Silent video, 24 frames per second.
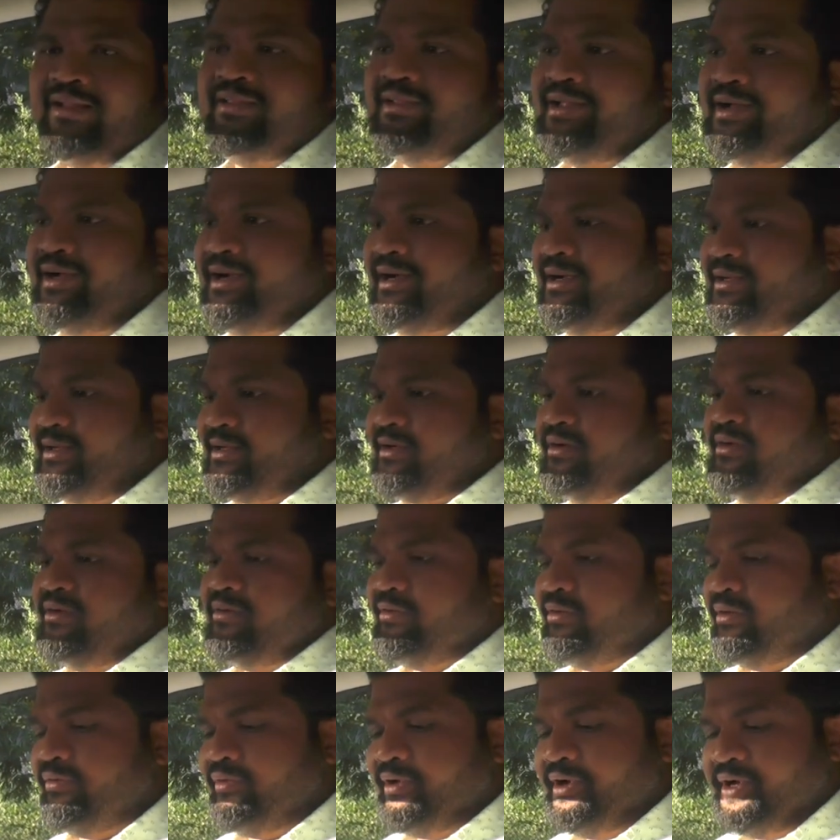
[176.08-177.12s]
టెల్ దట్
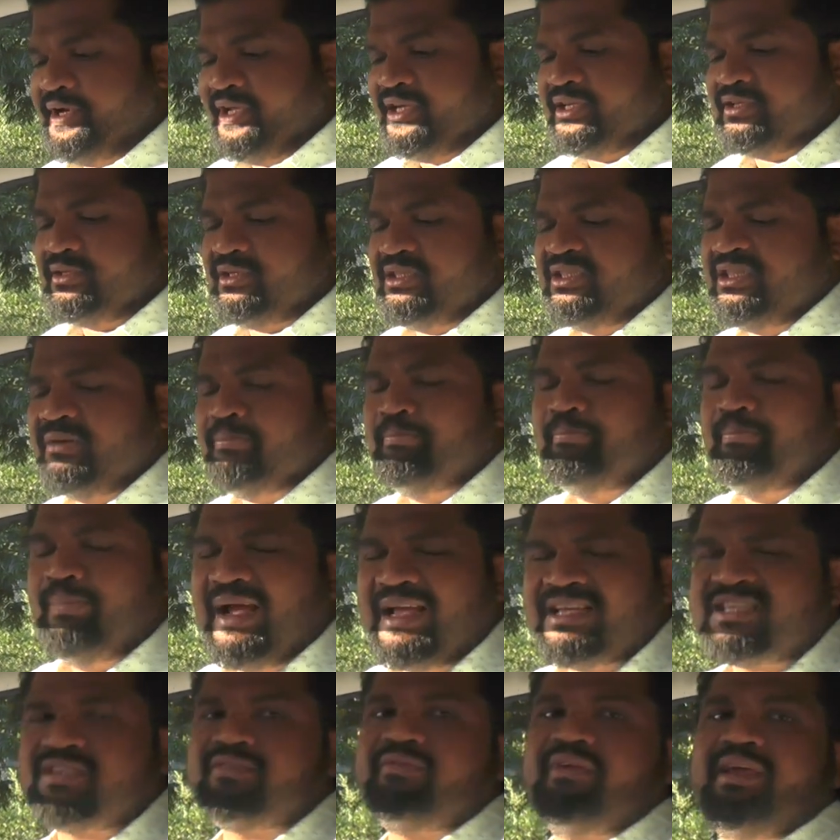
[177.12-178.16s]
ఇట్ ఈస్ ద
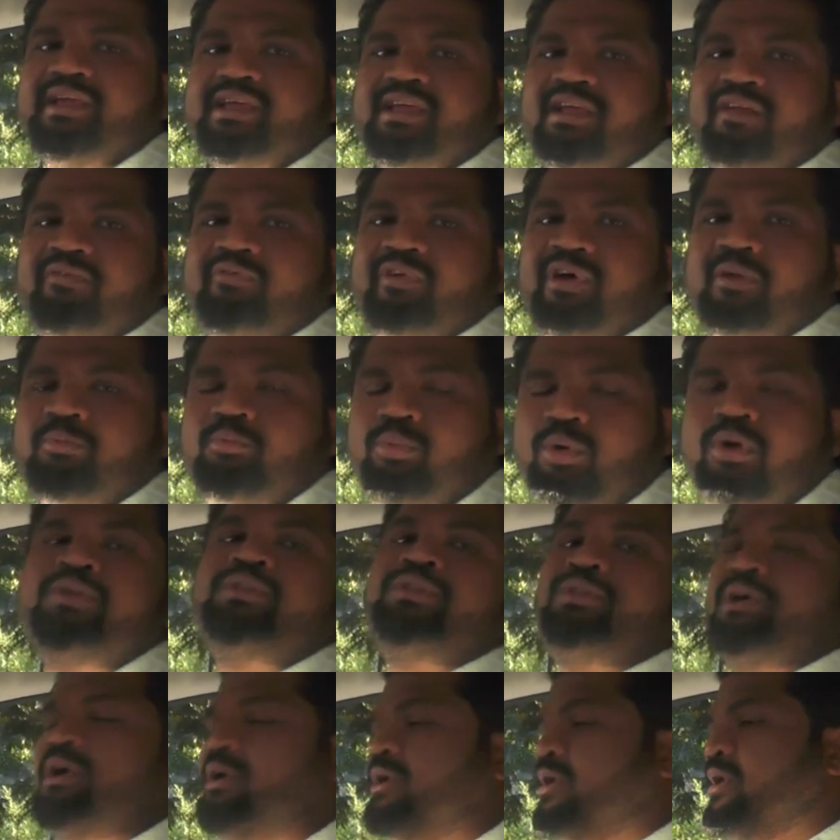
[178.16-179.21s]
బెస్ట్ వెహికల్ ఫర్
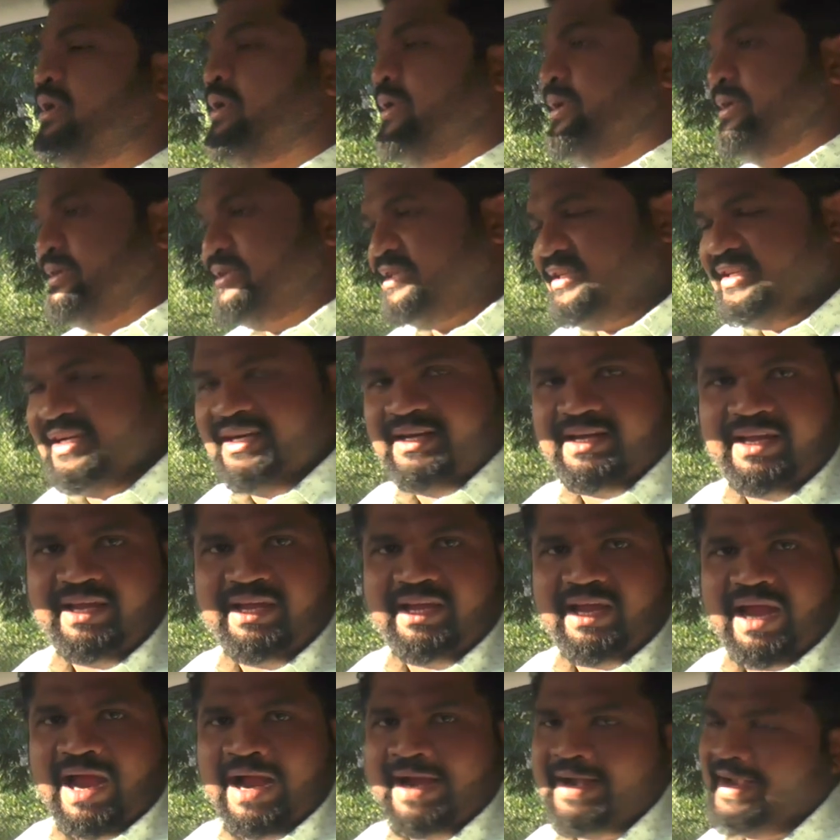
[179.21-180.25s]
బోత్ సిటీ
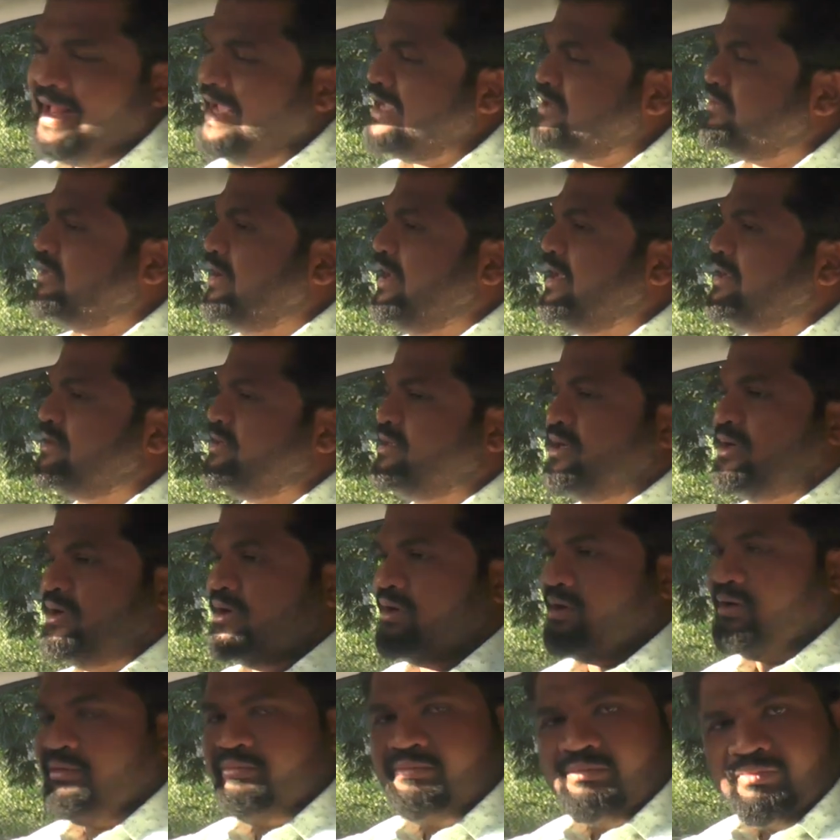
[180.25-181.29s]
అండ్ యాజ్ వెల్ యాజ్
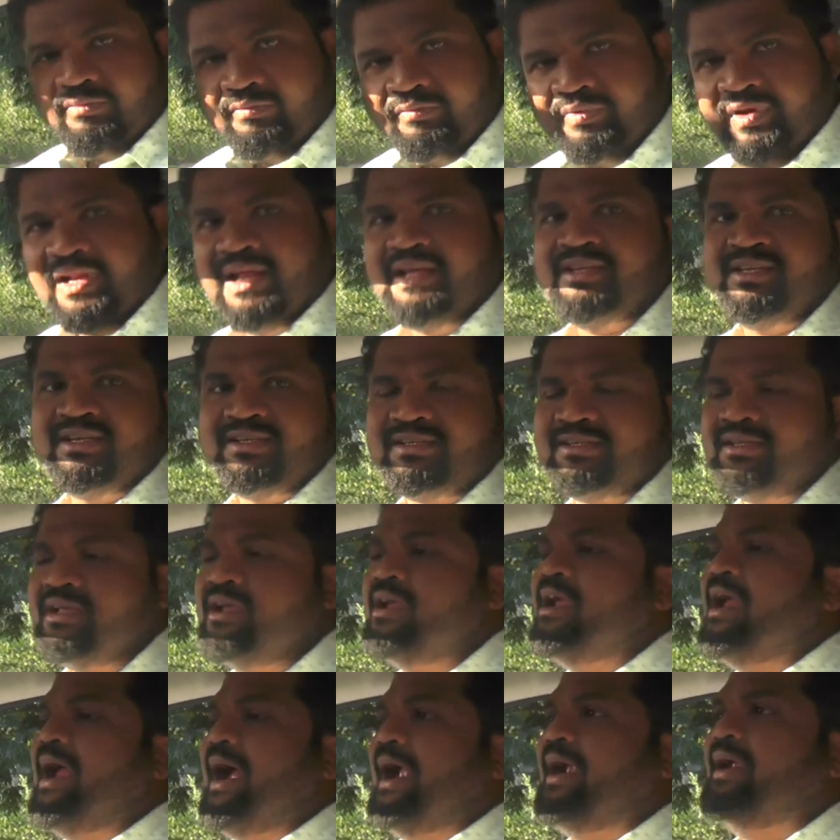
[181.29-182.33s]
విలేజెస్
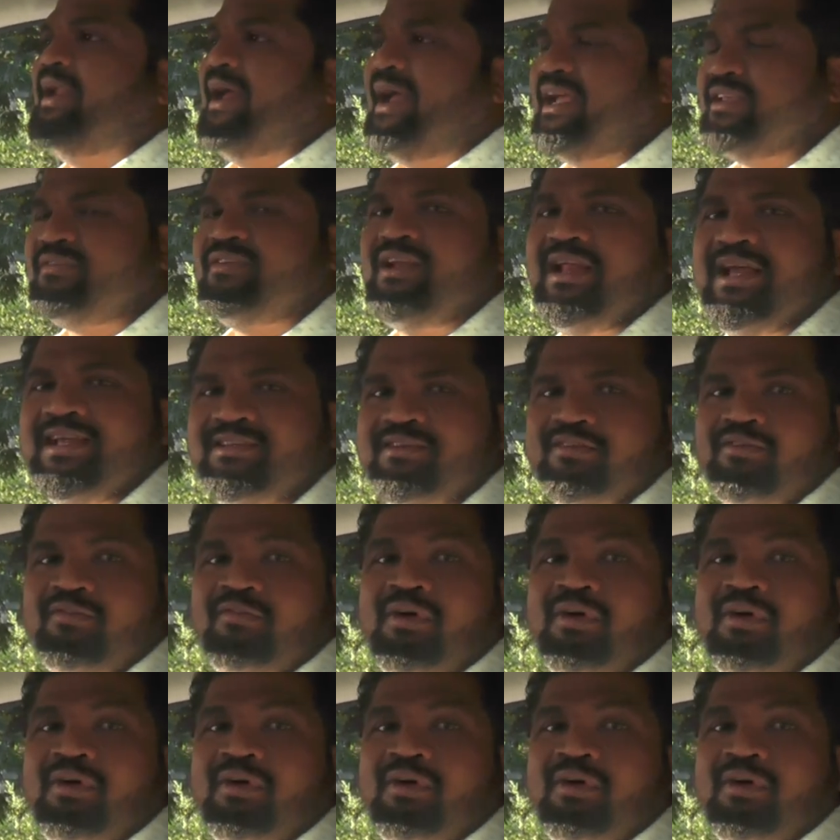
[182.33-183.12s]
అండ్ యాజ్ వెల్ యాజ్